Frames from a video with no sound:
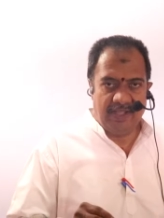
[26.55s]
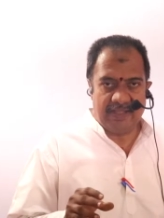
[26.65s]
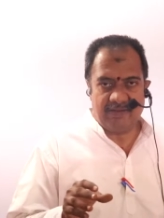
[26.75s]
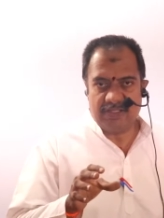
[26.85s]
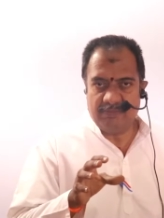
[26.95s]

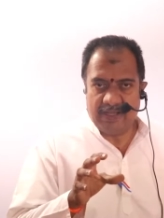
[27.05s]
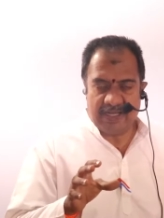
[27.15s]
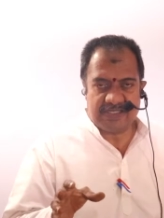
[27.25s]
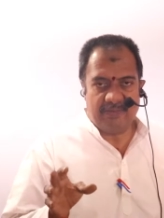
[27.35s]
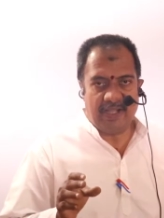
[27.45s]
ఆ తర్వాత
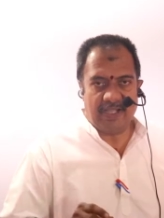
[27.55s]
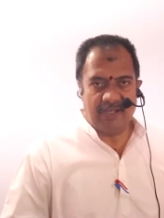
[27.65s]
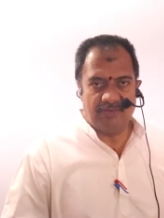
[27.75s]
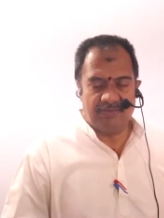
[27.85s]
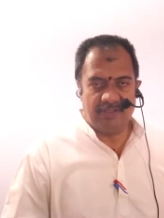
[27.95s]
భాషా
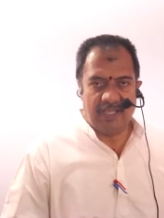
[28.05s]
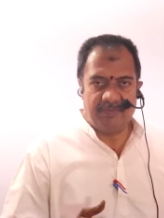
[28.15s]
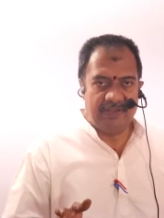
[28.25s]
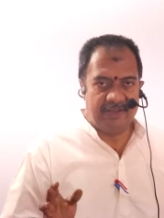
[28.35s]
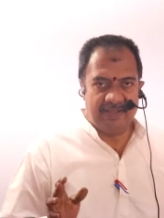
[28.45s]
భాగాలు
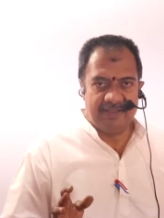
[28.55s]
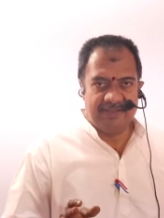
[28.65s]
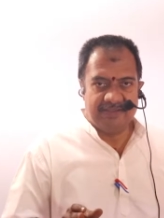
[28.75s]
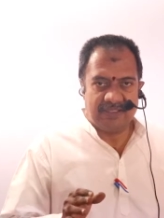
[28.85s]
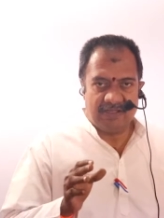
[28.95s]
అయిపోయింది
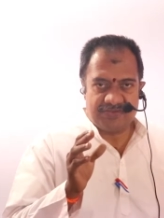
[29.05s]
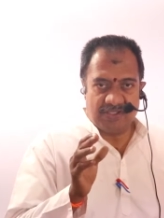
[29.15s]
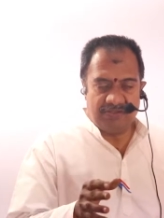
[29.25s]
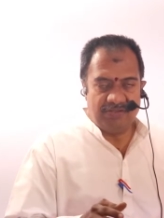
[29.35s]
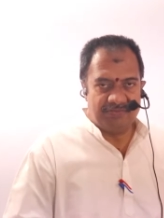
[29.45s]
తర్వాత
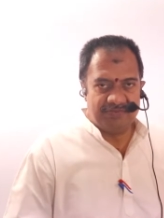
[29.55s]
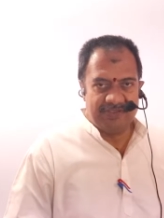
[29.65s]
సంధులు